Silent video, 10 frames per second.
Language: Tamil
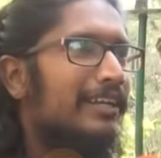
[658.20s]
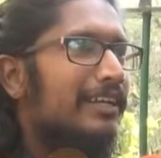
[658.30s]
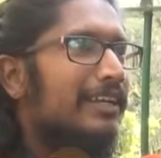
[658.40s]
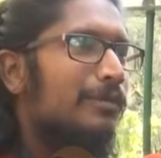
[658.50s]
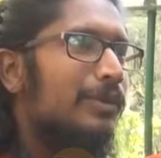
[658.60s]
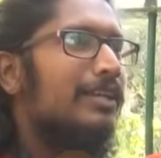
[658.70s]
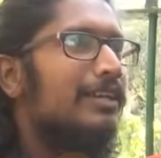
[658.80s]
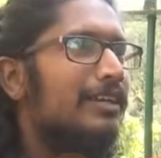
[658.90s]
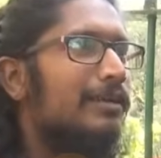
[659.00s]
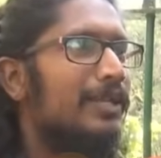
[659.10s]
என்ன இருக்குது எப்படி
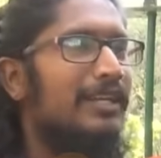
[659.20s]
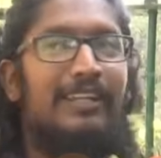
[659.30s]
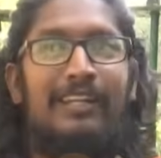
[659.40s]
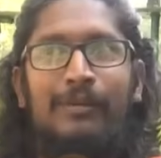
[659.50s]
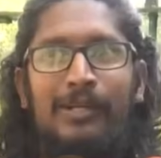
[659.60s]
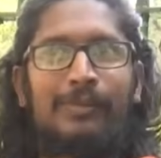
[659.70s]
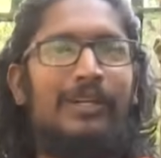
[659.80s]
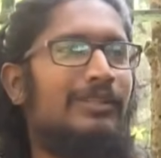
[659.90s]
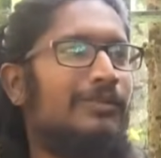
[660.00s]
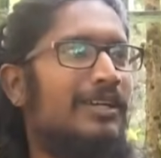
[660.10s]
இருக்குது அப்படிங்கிறத நம்ம இங்கே
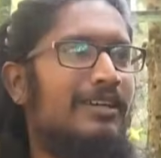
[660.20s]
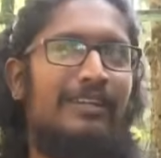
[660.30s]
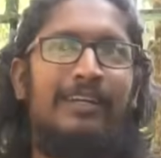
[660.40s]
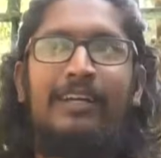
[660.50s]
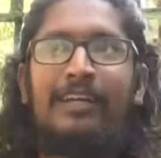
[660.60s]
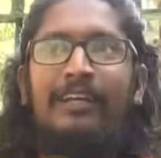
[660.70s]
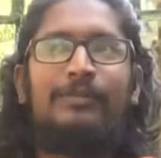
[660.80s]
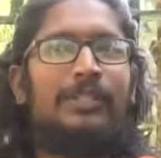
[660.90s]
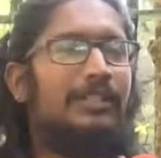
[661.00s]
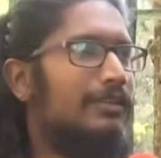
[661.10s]
பார்த்தோம்னா
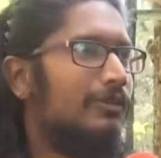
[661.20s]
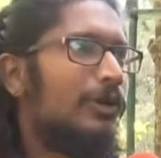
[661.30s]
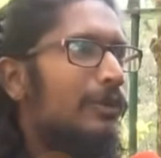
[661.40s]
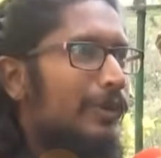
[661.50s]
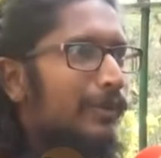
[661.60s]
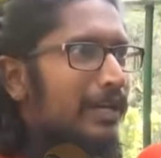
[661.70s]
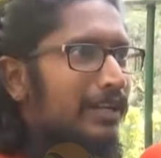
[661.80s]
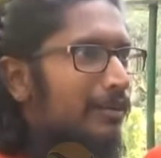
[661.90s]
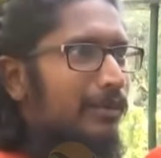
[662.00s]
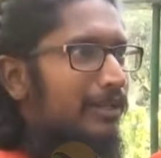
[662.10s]
உள்ளே போய்
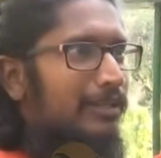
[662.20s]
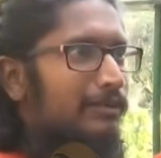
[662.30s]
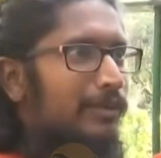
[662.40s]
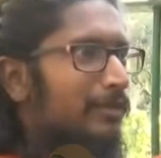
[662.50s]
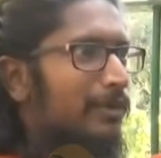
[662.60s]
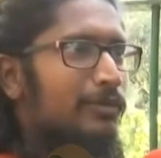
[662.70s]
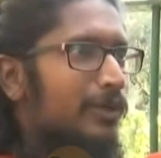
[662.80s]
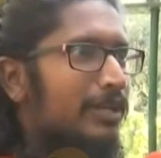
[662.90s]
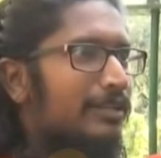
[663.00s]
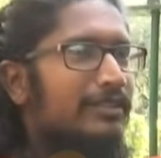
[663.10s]
பார்க்க നമ്മൾ നമ്മളെ
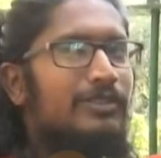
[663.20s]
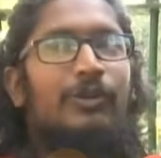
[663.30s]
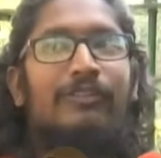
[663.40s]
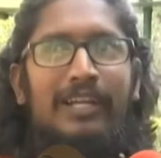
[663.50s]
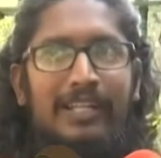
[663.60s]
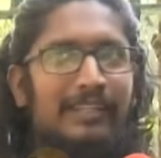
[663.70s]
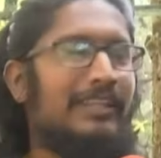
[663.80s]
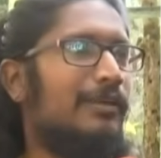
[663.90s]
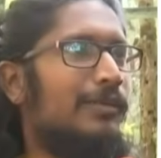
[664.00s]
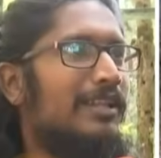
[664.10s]
முடியாது ஸோ
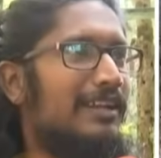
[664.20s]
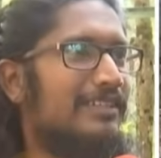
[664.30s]
வெளியிருந்தே நம்ம அதை